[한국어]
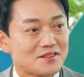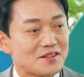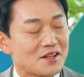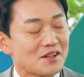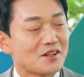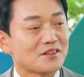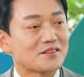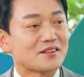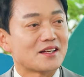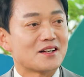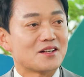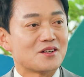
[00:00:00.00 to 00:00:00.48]

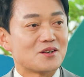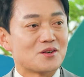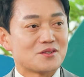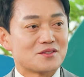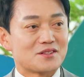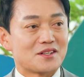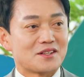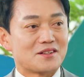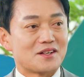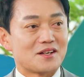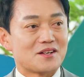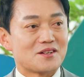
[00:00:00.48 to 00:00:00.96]
생겼다는
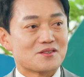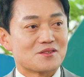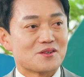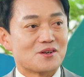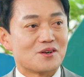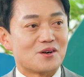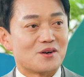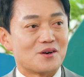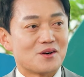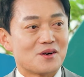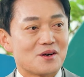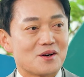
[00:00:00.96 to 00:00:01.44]
것에
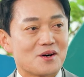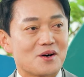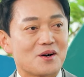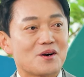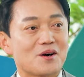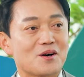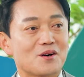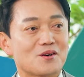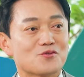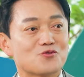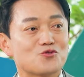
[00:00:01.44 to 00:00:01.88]
대해서 어,